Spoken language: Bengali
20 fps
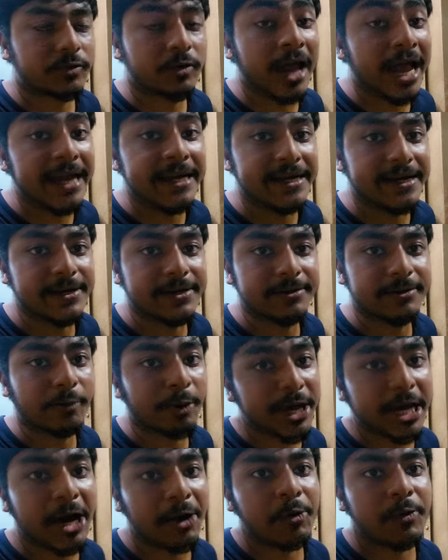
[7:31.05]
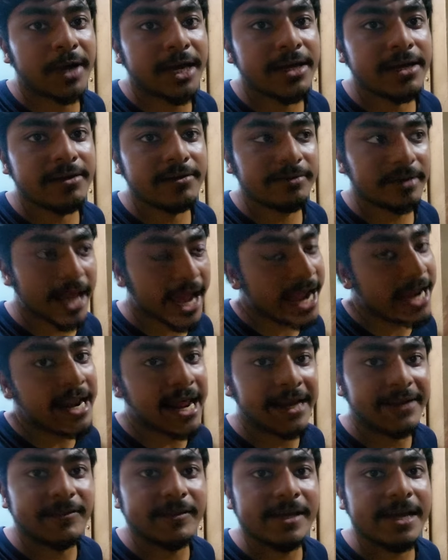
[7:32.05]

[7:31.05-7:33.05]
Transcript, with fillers: লাইনের ওই কারণেই এই লাইন